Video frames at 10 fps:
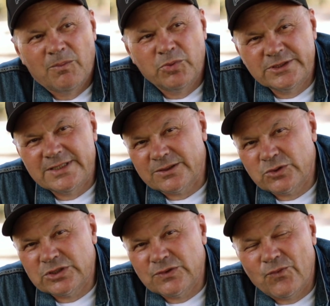Пусть те,
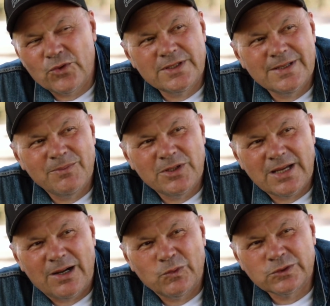кто сегодня
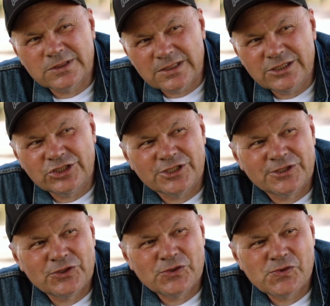меня
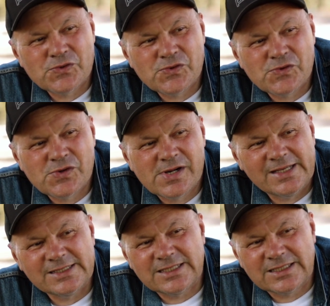услышат,
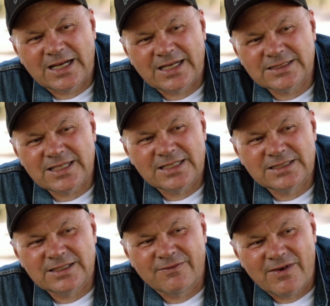если это
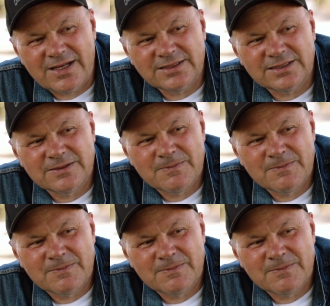касается вас,